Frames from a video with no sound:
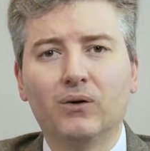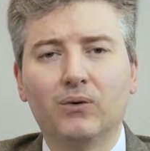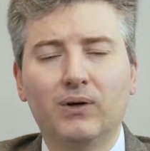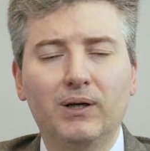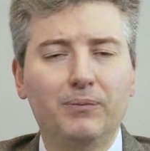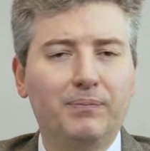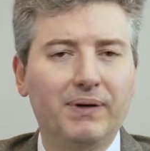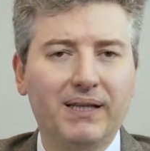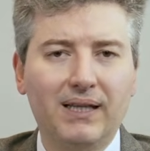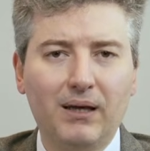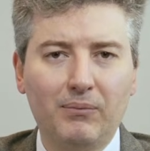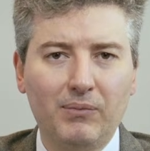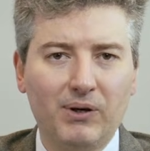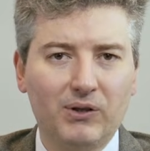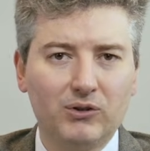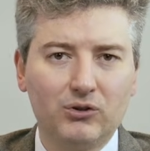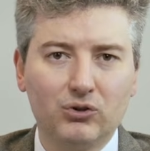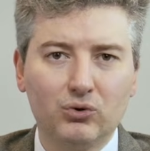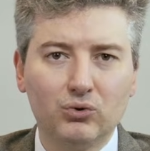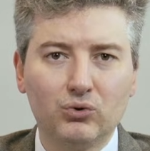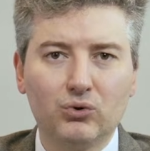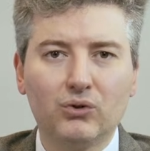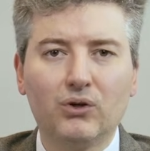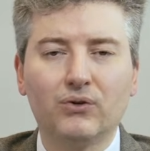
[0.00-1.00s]
O lipedema é um
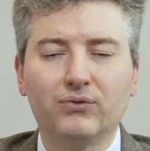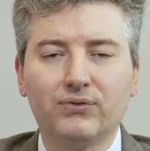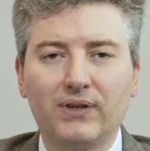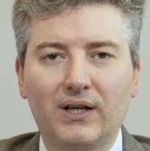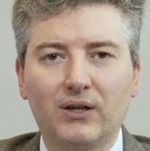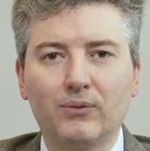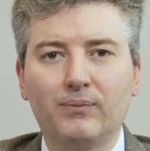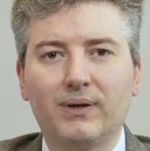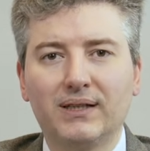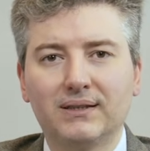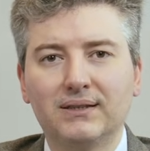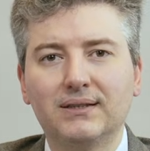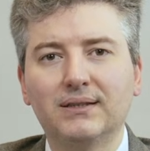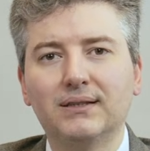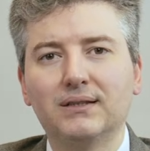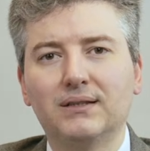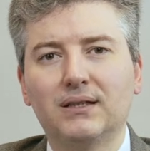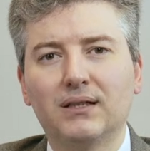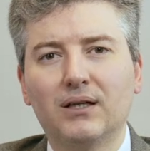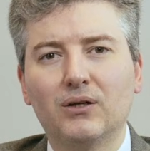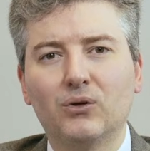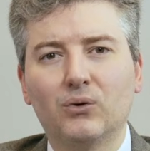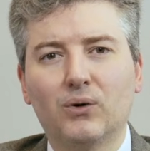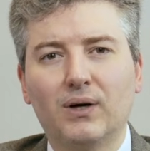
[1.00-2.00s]
assunto que eu falo
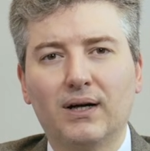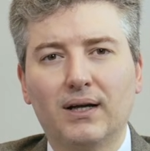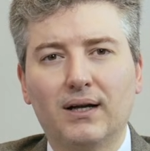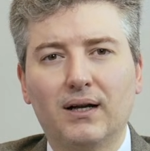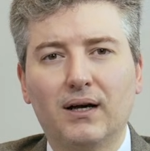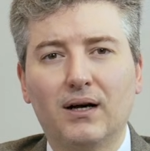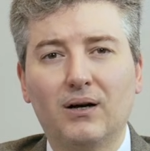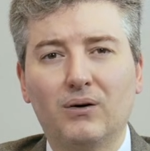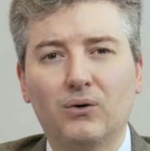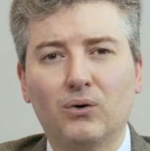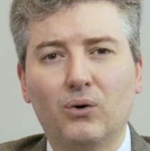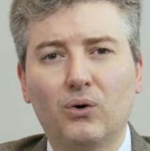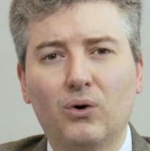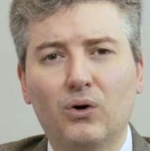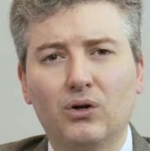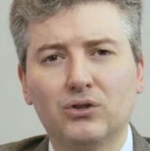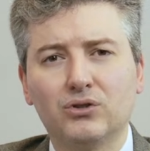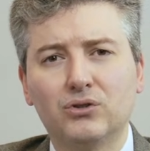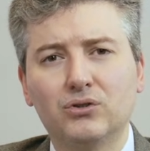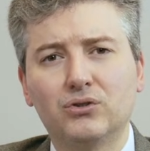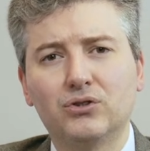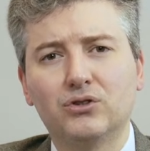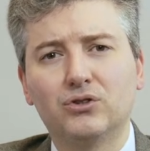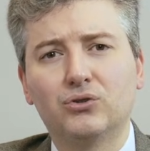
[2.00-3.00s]
bastante aqui no canal,
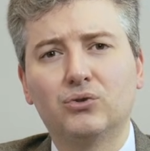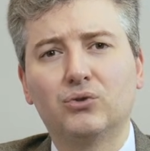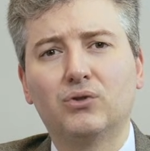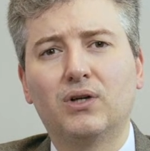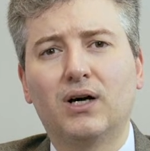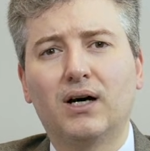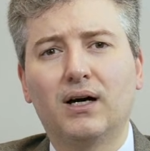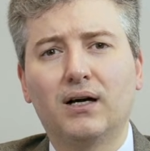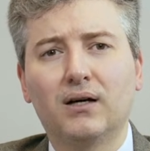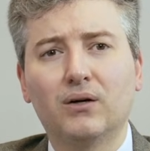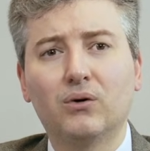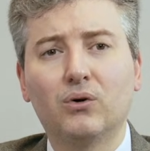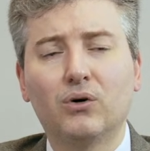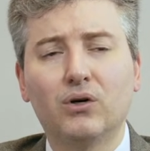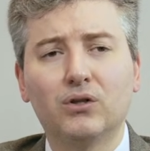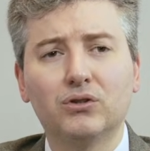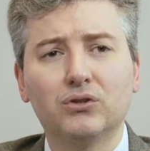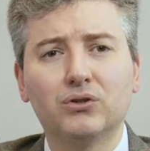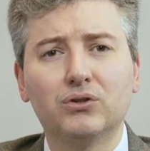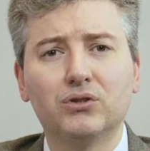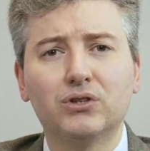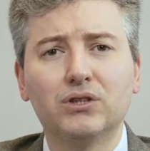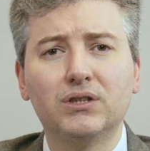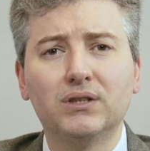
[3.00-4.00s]
gosto de estudar,
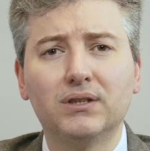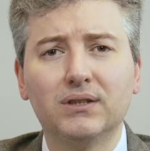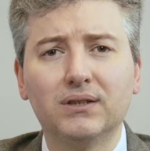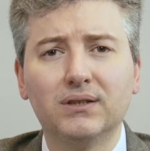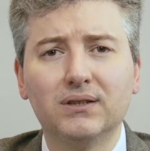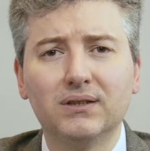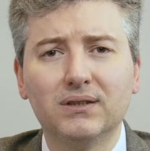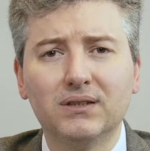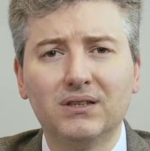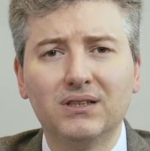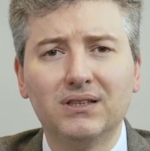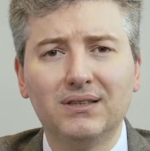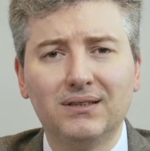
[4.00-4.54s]
gosto de, de